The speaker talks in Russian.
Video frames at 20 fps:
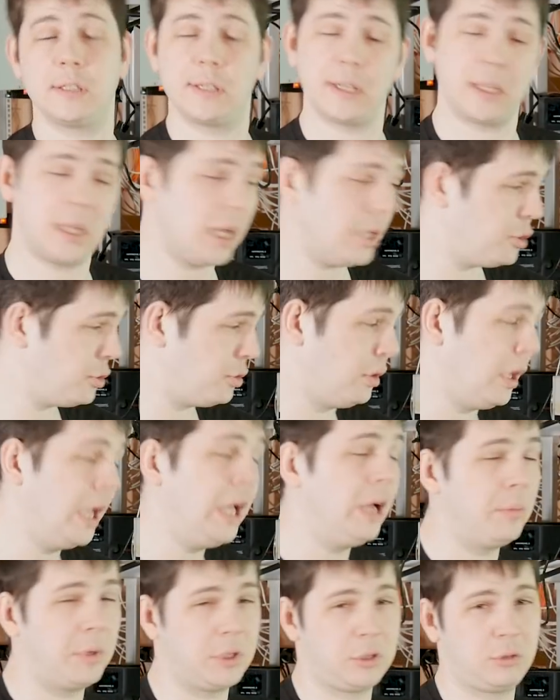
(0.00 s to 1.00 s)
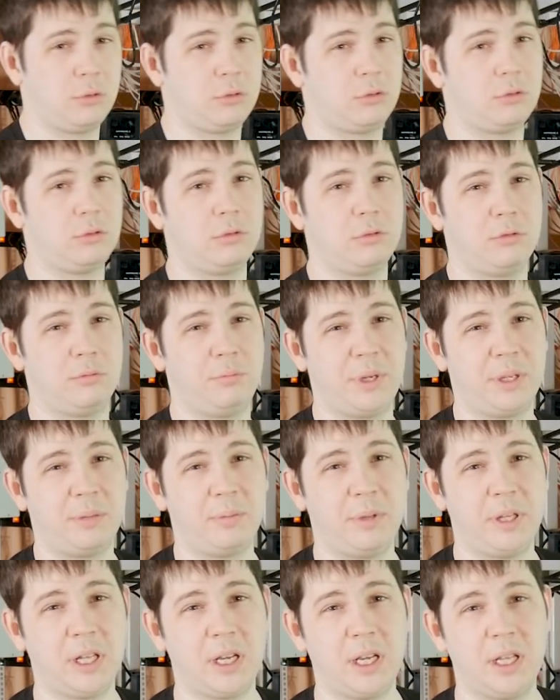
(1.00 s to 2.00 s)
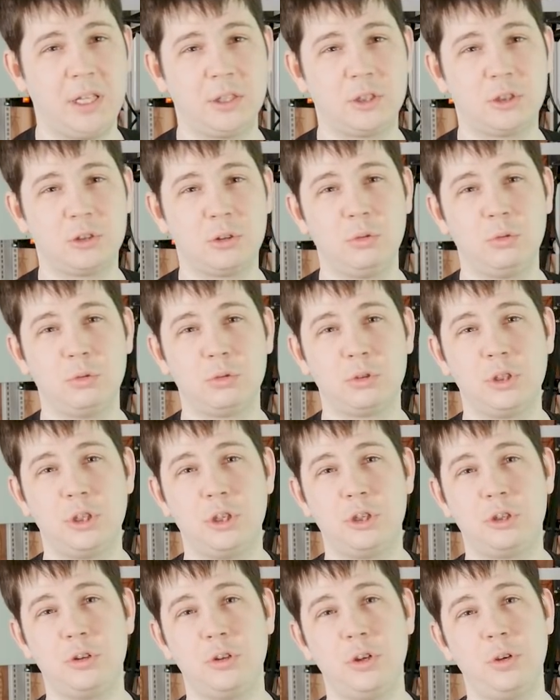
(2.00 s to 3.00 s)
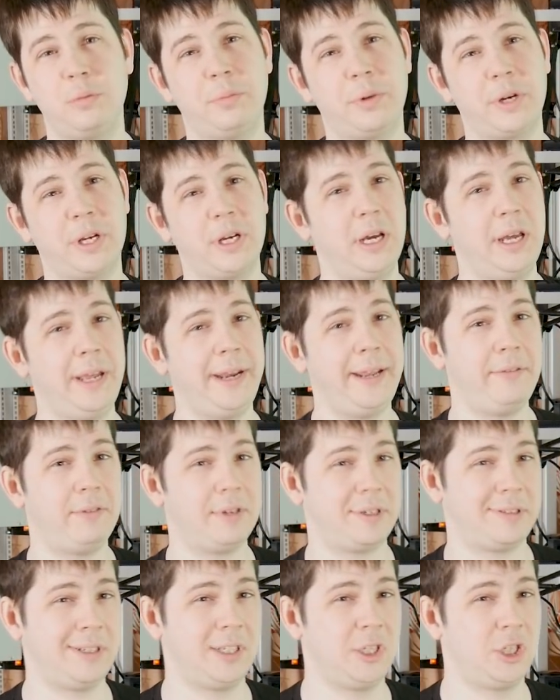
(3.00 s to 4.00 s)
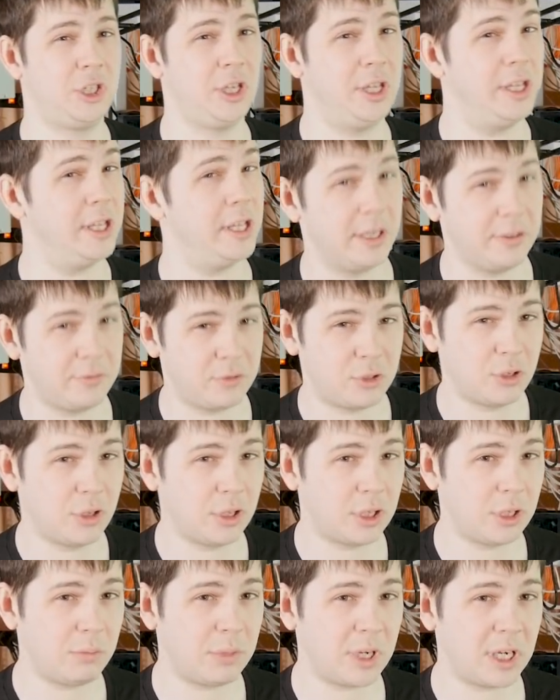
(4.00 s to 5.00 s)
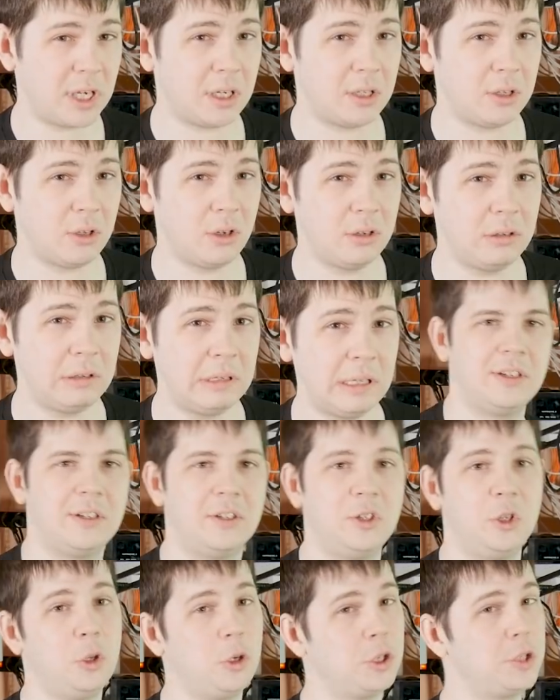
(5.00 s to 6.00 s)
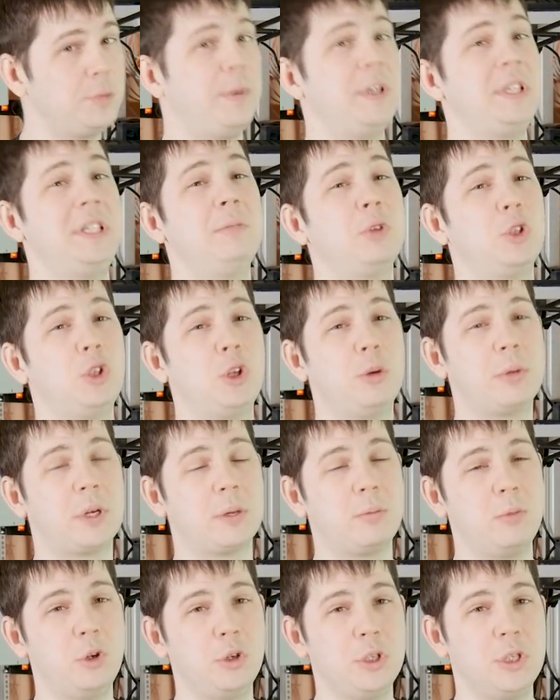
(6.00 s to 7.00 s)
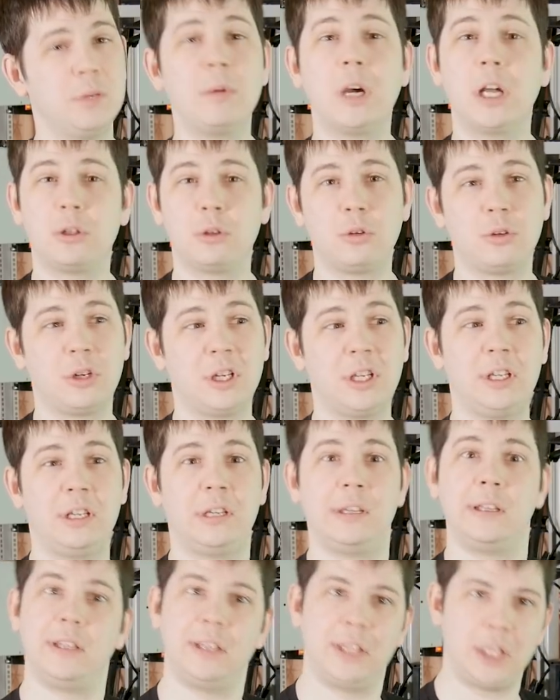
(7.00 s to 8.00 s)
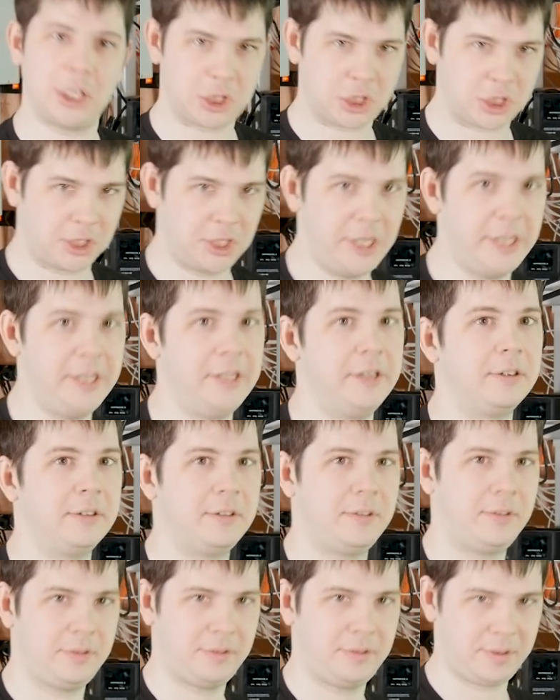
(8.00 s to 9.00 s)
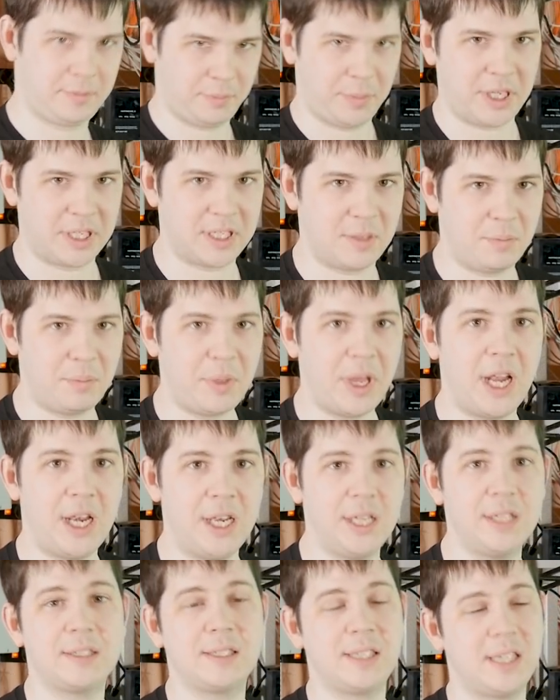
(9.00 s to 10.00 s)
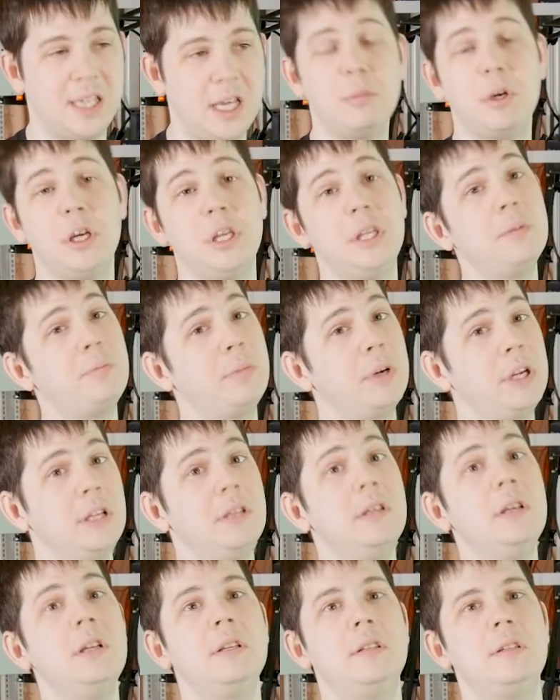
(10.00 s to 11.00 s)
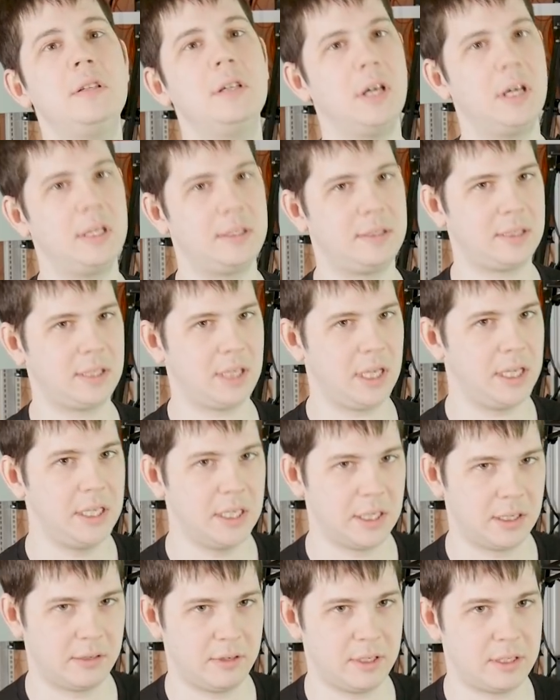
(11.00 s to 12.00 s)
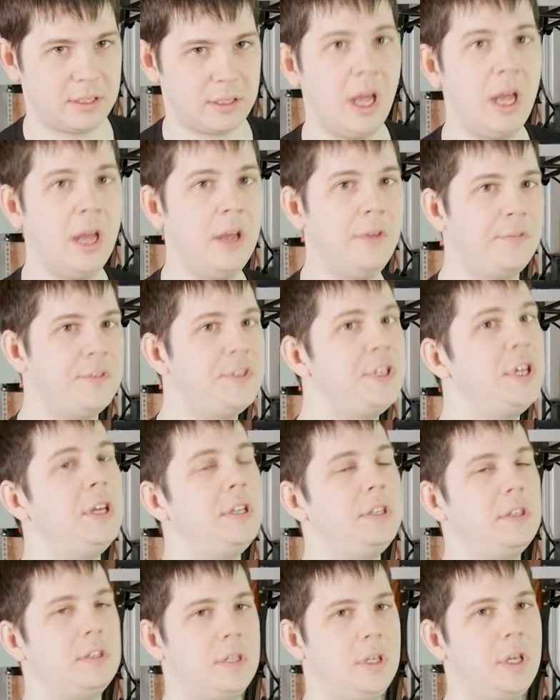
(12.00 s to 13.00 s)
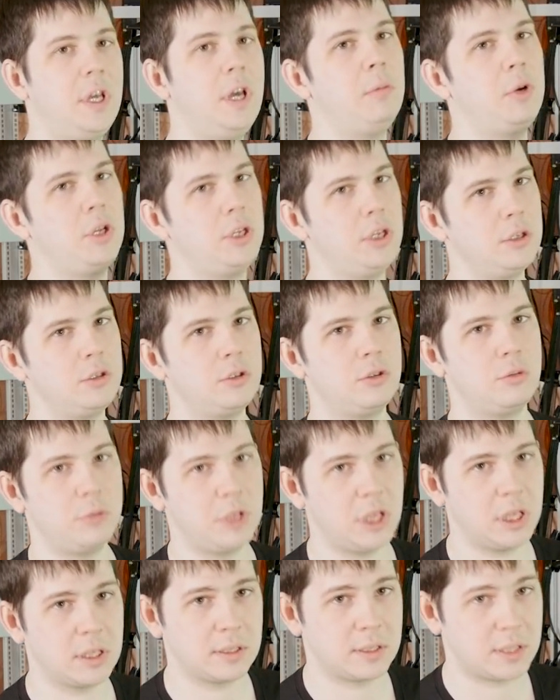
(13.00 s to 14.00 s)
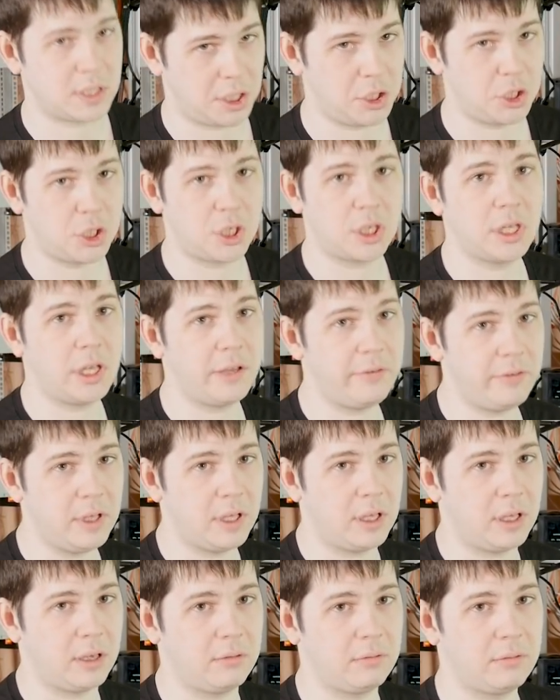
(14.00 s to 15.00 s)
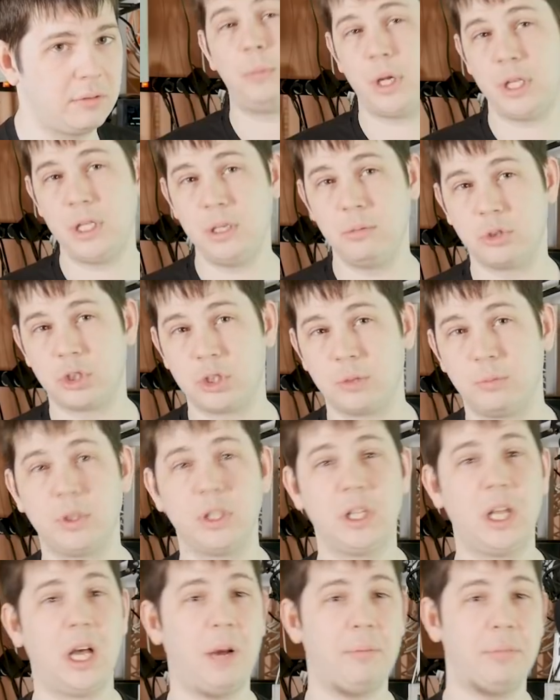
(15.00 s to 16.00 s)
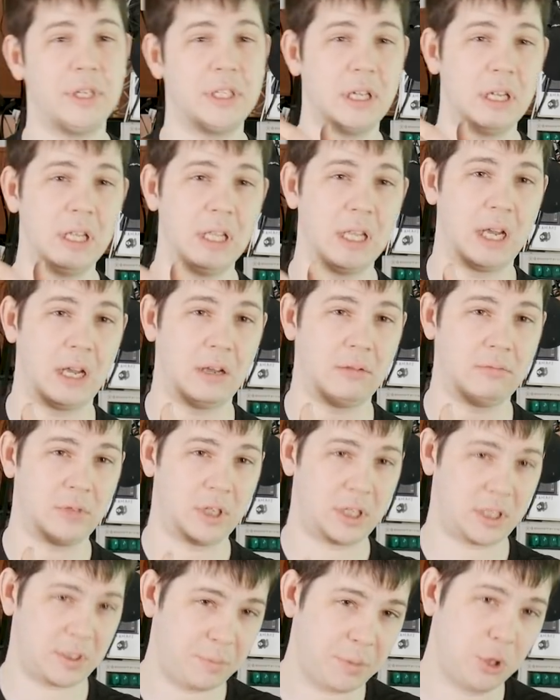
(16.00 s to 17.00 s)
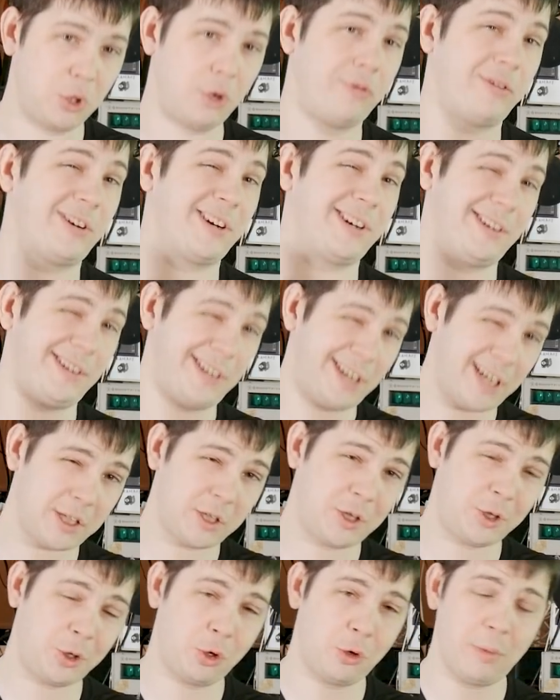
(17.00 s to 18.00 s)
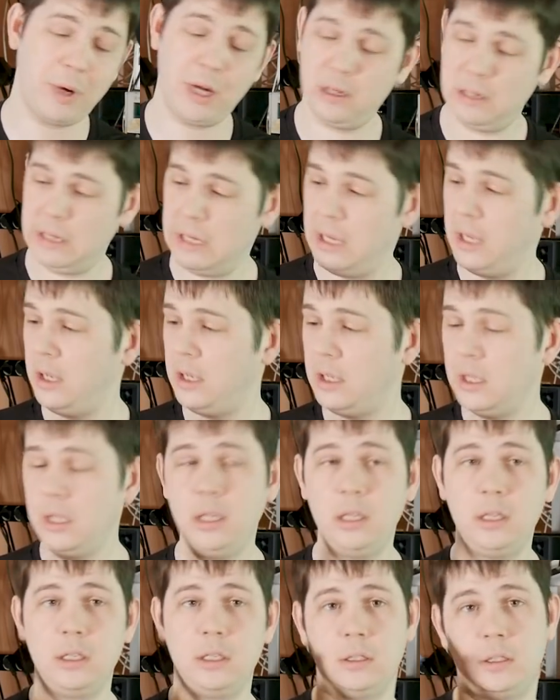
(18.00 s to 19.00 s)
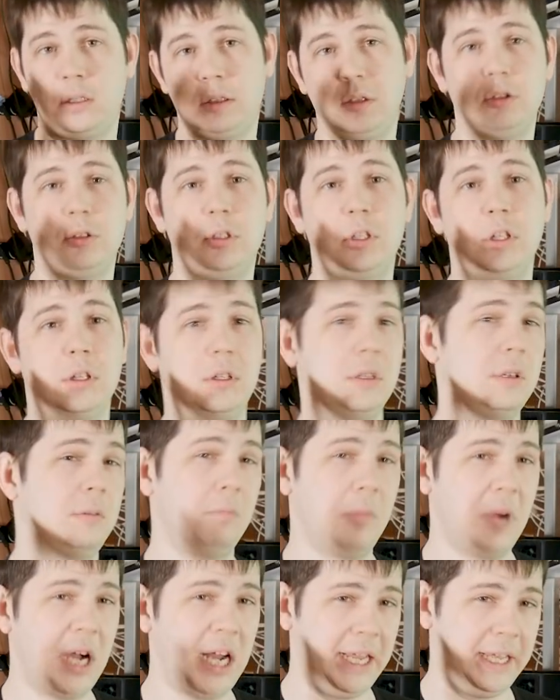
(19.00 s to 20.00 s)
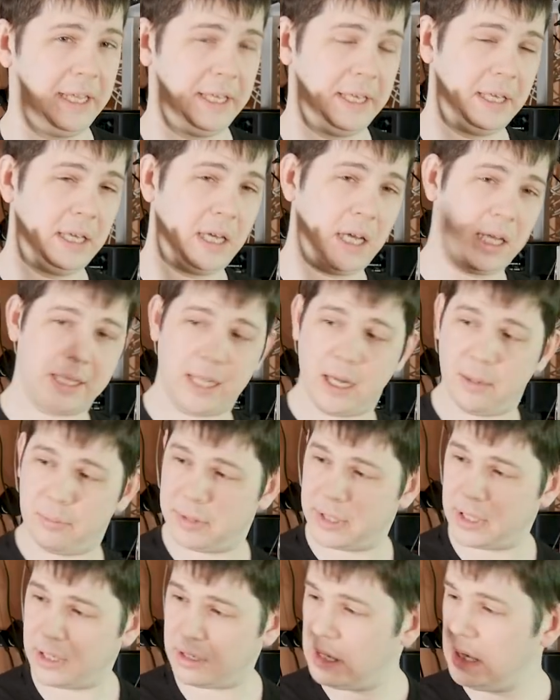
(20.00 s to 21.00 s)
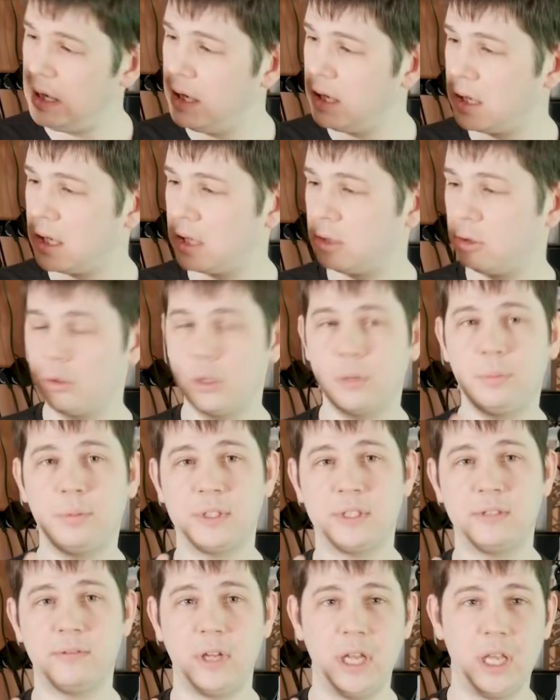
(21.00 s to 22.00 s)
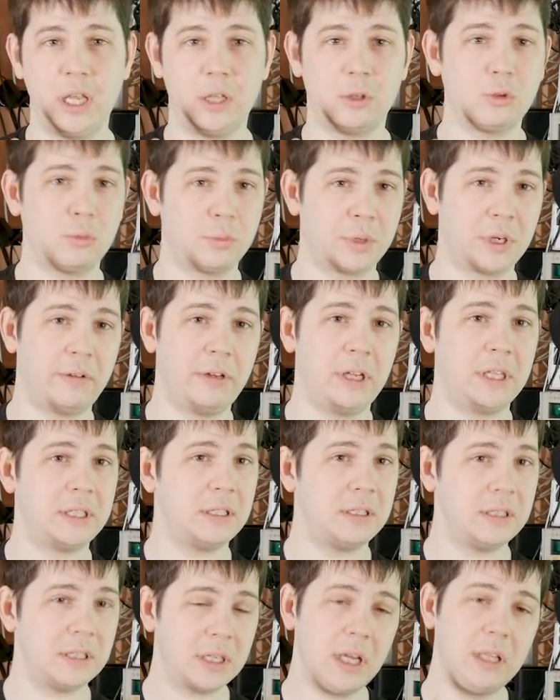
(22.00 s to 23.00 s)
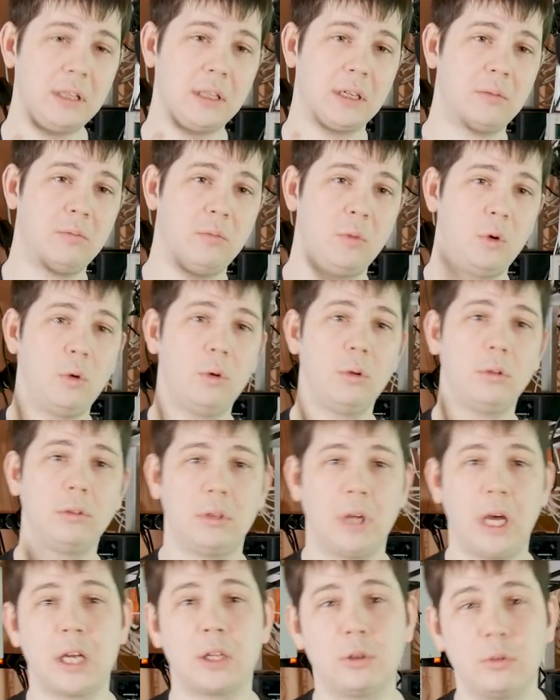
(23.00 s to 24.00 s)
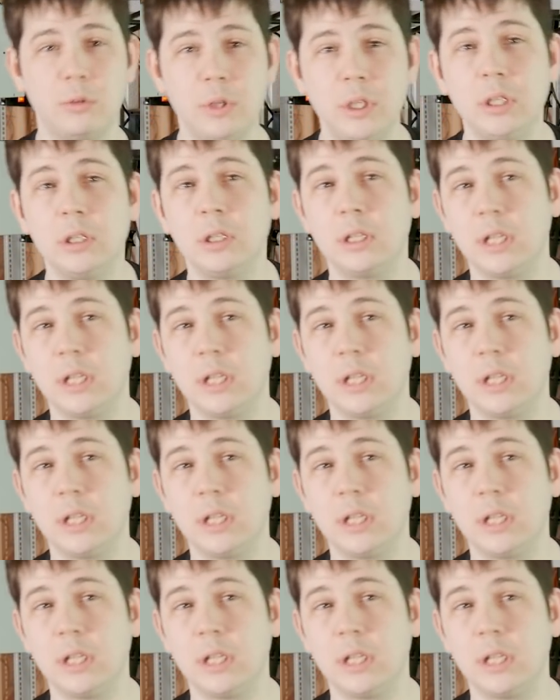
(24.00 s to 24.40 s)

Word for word: задачу, поскольку предполагалось, что нужно еще и про реверс инженерить все это барахло. Но спасибо добрым людям, которые нашли принципиальные схемы и не поленились их отсканировать. Все эти схемы есть у меня на страничке на Вики. По ним же была определена распиновка разъема и создан маленький адаптер, который позволяет управлять индикатором от Arduino